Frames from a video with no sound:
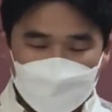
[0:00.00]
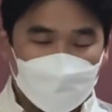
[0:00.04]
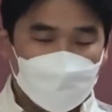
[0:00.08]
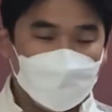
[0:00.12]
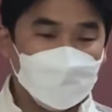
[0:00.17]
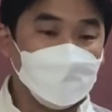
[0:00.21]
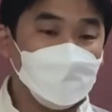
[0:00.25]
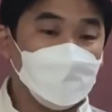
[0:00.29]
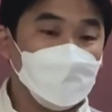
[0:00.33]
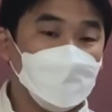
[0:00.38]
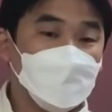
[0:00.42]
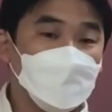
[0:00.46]

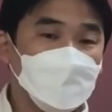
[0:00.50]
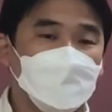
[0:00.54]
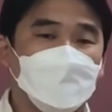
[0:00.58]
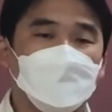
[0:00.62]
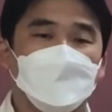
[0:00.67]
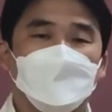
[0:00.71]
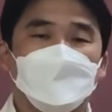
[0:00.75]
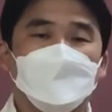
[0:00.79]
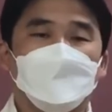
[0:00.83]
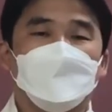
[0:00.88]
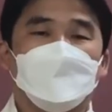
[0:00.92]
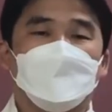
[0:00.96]

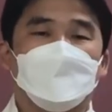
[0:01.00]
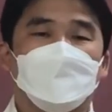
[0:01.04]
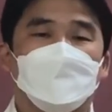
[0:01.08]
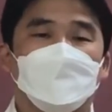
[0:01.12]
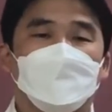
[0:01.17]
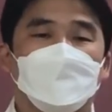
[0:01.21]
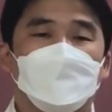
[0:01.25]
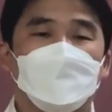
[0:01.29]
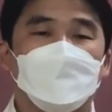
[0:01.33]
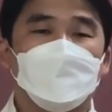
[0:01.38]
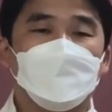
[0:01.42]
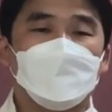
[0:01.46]
감정이
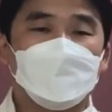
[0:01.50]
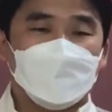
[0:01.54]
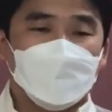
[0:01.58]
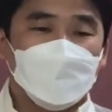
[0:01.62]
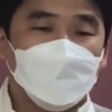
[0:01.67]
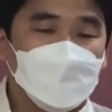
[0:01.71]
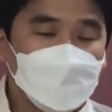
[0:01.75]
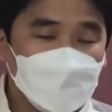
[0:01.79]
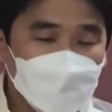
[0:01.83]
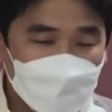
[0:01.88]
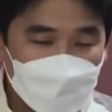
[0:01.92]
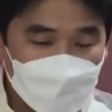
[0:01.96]
더
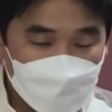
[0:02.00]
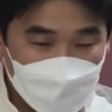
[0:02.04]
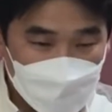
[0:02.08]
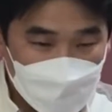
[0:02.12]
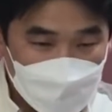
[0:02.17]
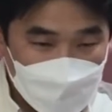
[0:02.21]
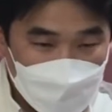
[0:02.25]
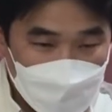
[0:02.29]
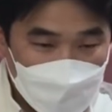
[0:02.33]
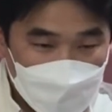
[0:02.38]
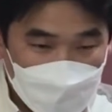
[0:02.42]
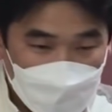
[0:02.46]
세워져 갈 수
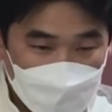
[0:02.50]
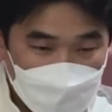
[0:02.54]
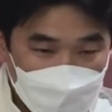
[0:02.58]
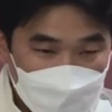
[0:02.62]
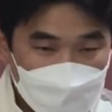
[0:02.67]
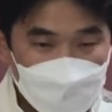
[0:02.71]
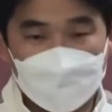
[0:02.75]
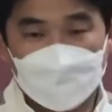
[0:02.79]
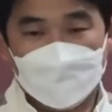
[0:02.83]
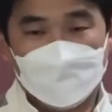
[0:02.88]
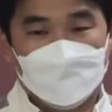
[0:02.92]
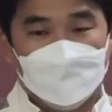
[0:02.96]

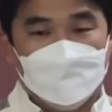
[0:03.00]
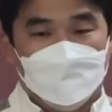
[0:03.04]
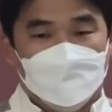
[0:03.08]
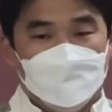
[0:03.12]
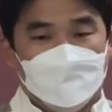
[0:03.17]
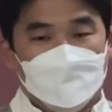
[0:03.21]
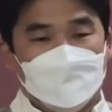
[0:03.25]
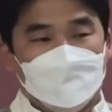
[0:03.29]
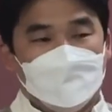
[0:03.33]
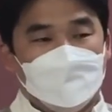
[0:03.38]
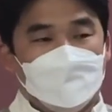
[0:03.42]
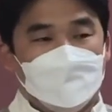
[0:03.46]
있다라는
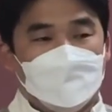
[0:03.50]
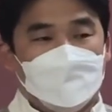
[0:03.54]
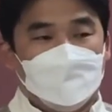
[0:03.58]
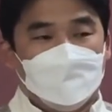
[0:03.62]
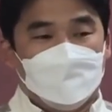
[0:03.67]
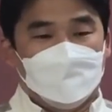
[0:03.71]
것이죠.